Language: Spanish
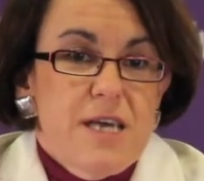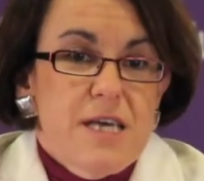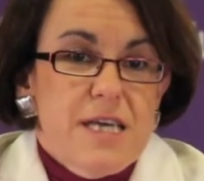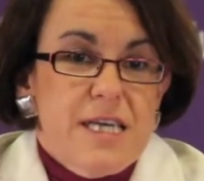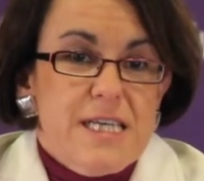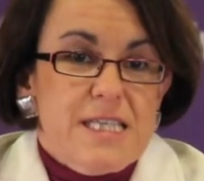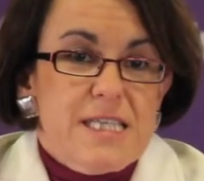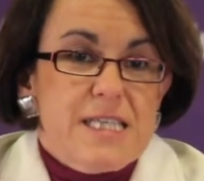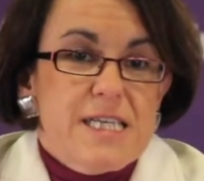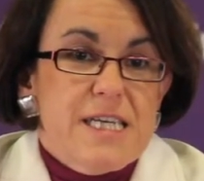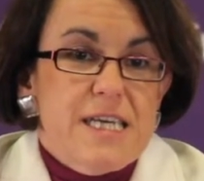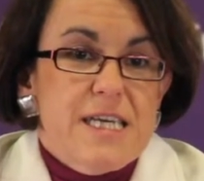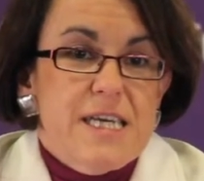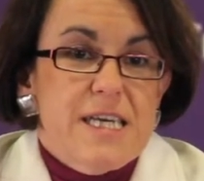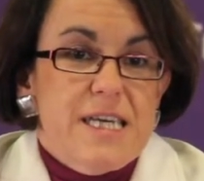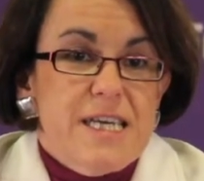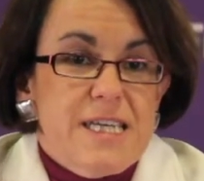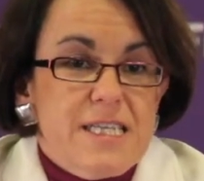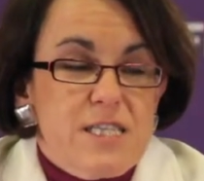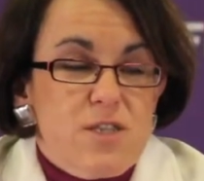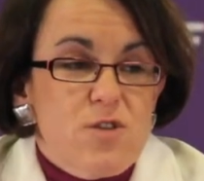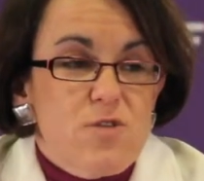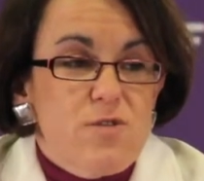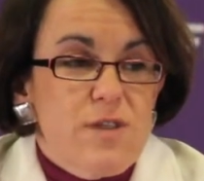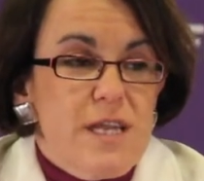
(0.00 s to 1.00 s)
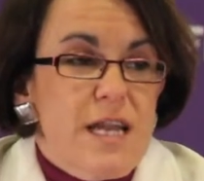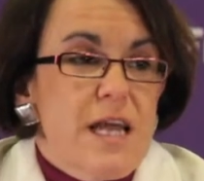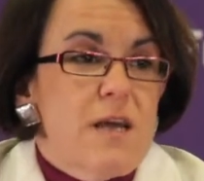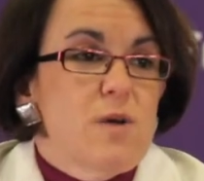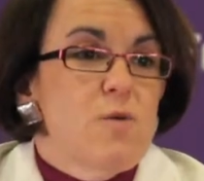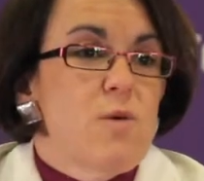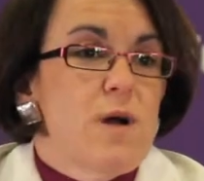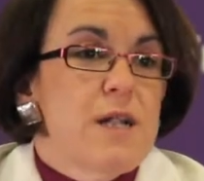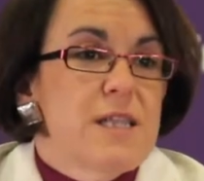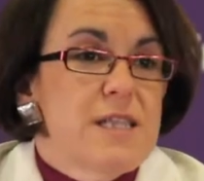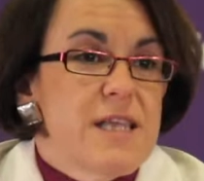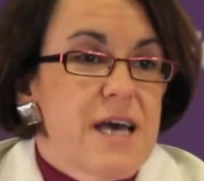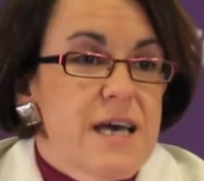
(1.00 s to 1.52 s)
es que esto de la
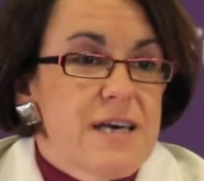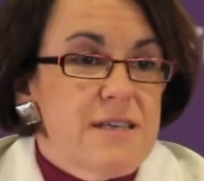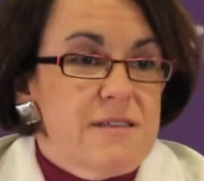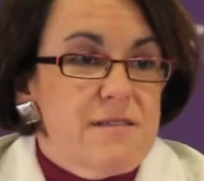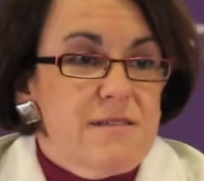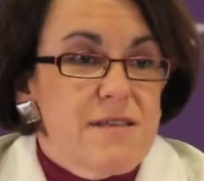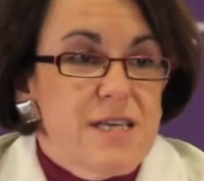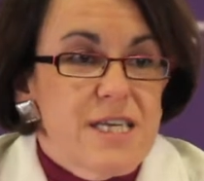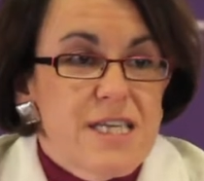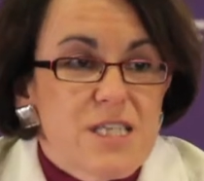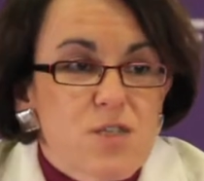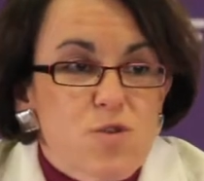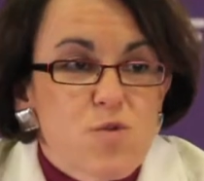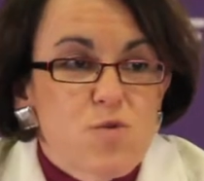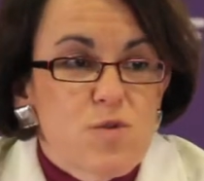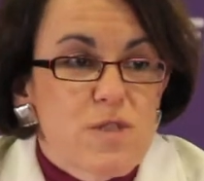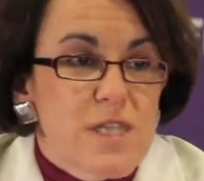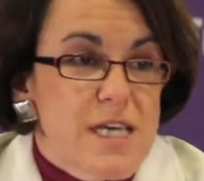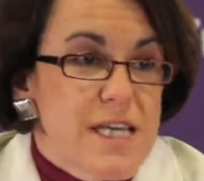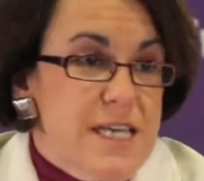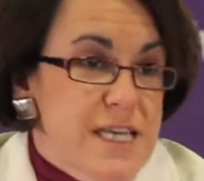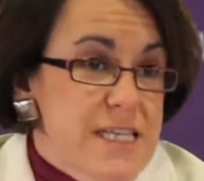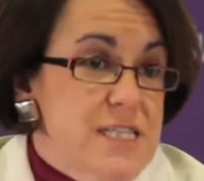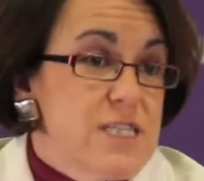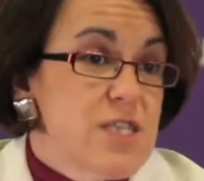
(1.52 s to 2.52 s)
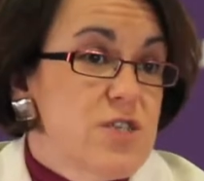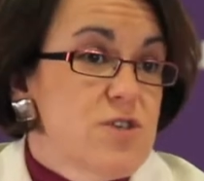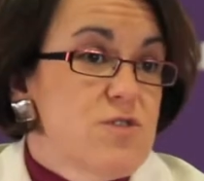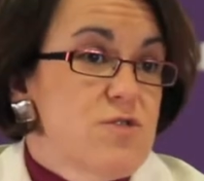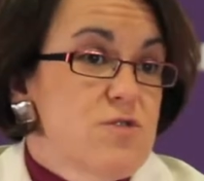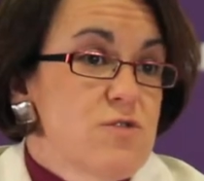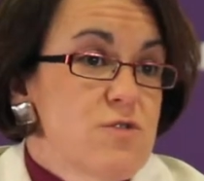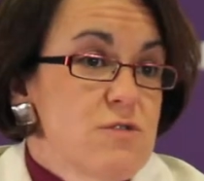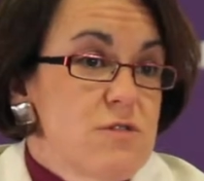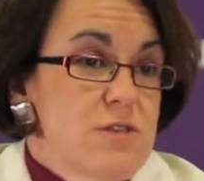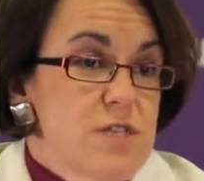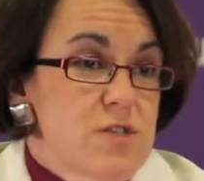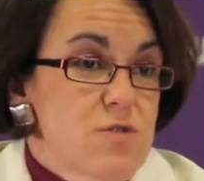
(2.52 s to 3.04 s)
igualdad es un
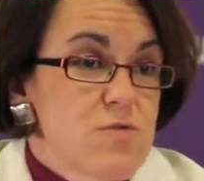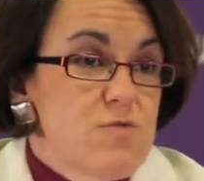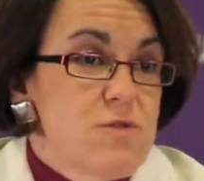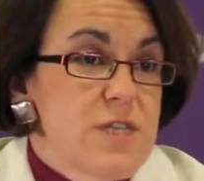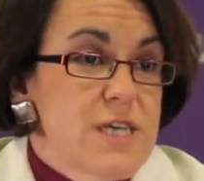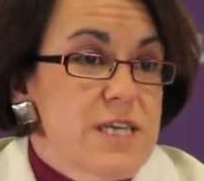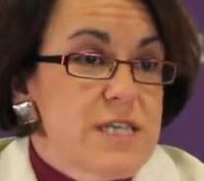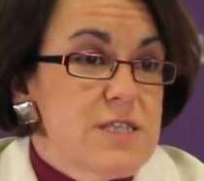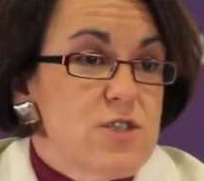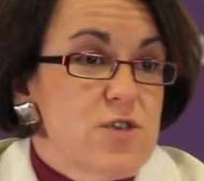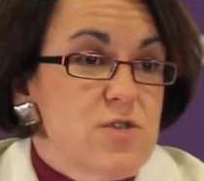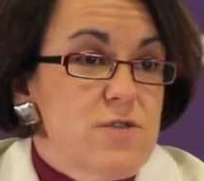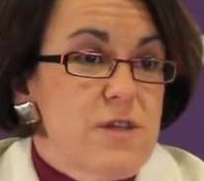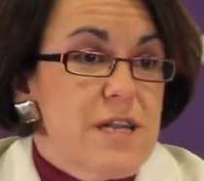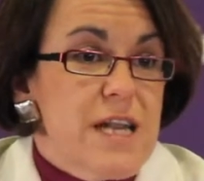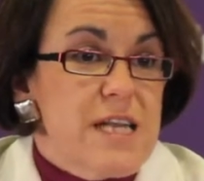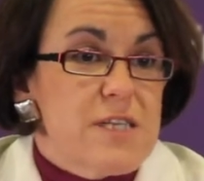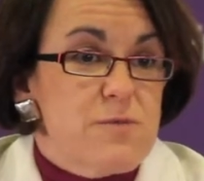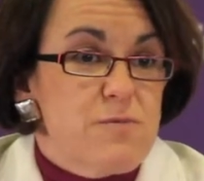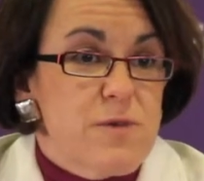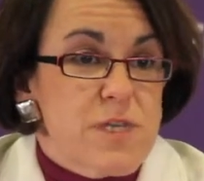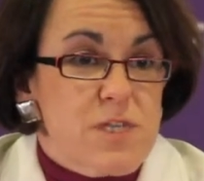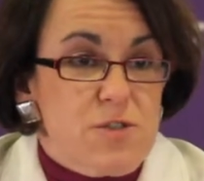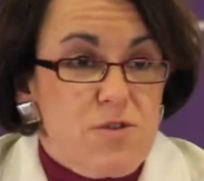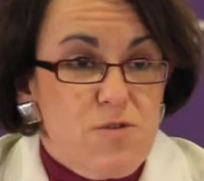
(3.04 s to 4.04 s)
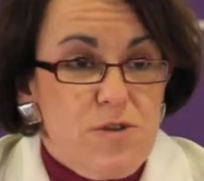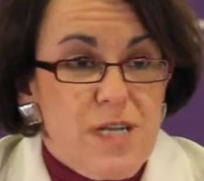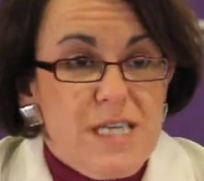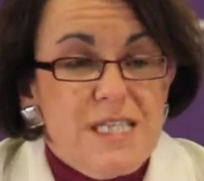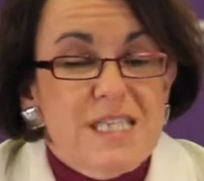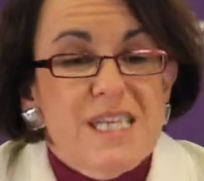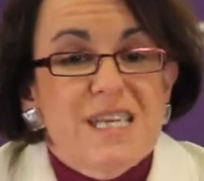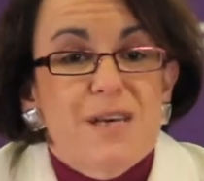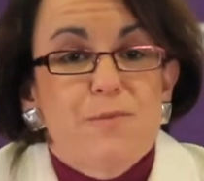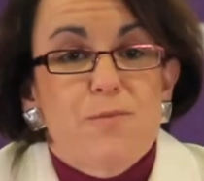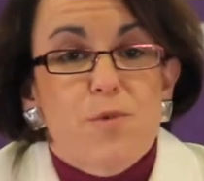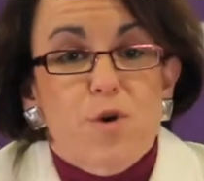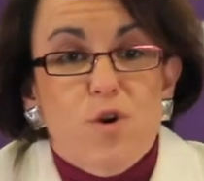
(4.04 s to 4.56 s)
derecho, es un derecho de las
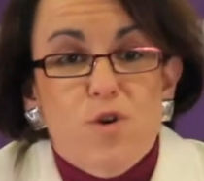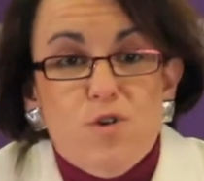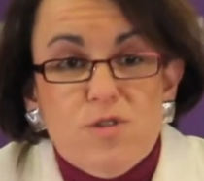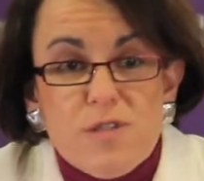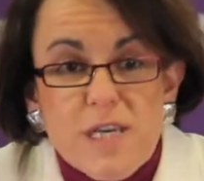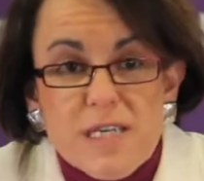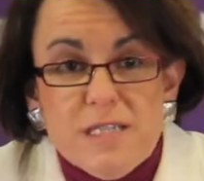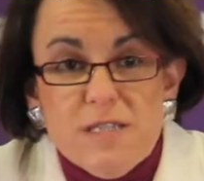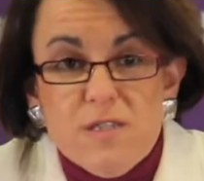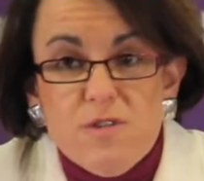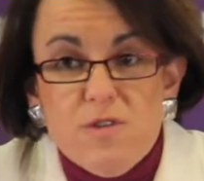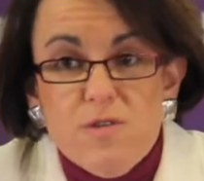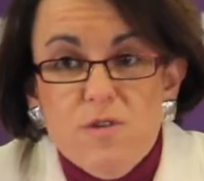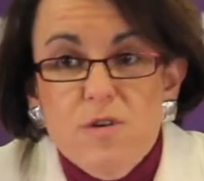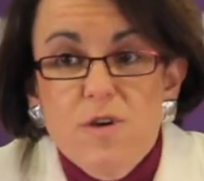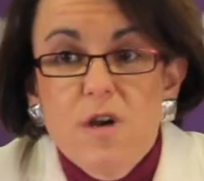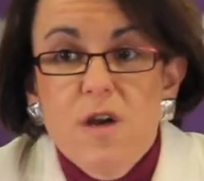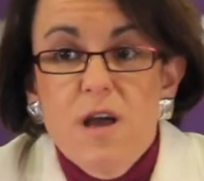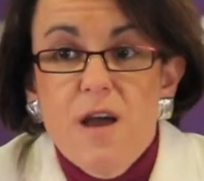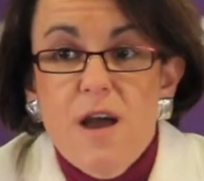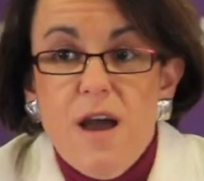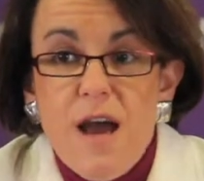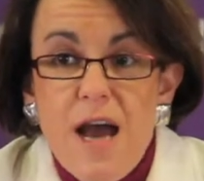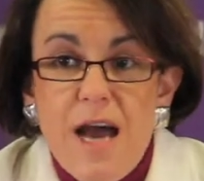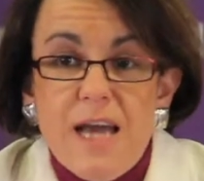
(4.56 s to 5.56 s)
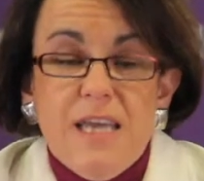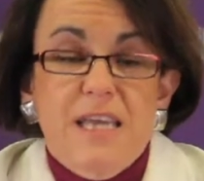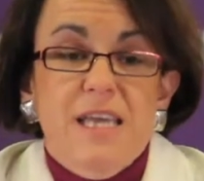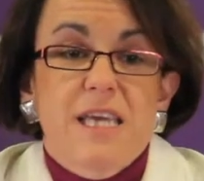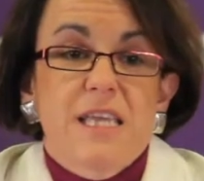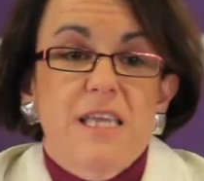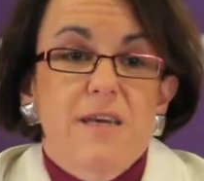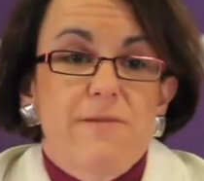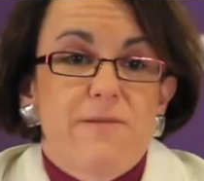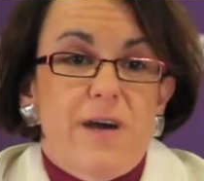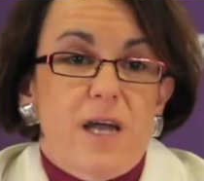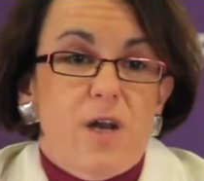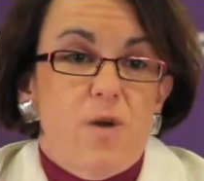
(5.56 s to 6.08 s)
personas y que por lo tanto hay que
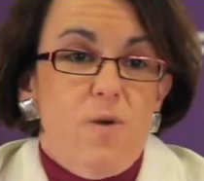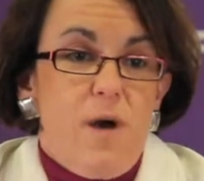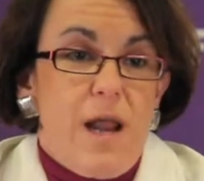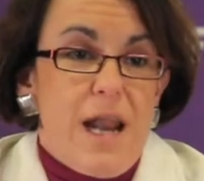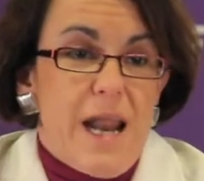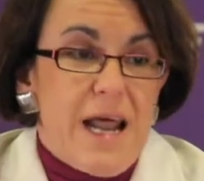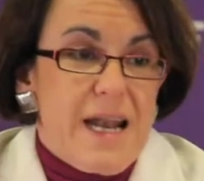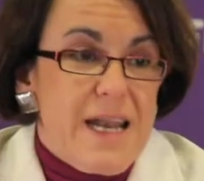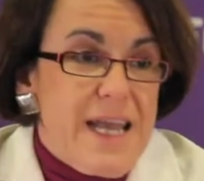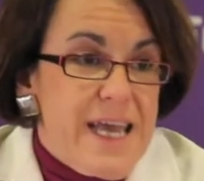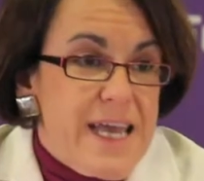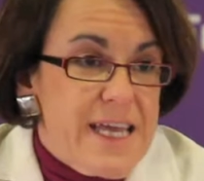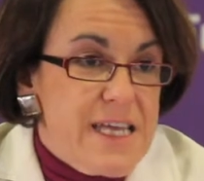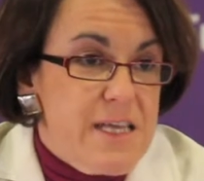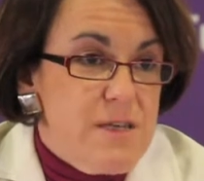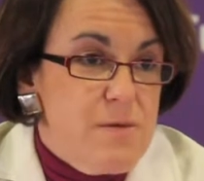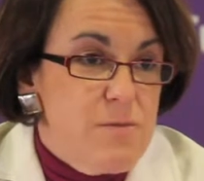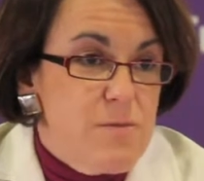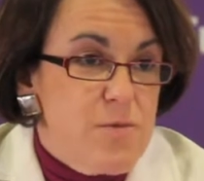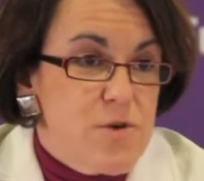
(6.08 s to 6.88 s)
llevarlo a la ley.